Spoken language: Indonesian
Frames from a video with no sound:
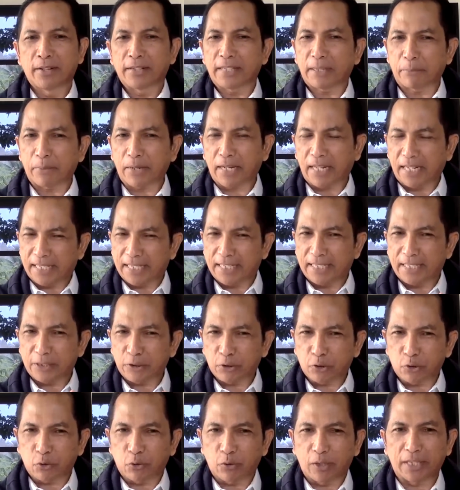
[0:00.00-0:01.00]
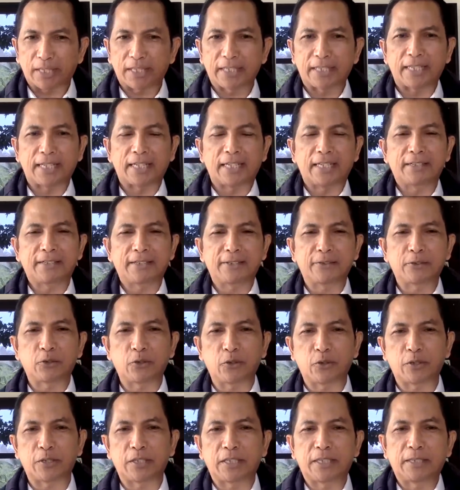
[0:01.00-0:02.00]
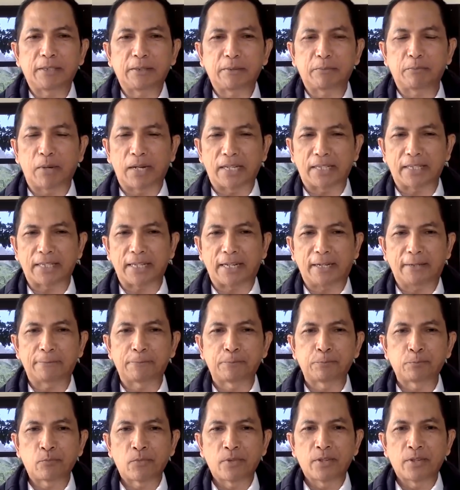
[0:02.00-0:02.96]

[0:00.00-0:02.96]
Tapi kali ini sulit ya untuk dibantah.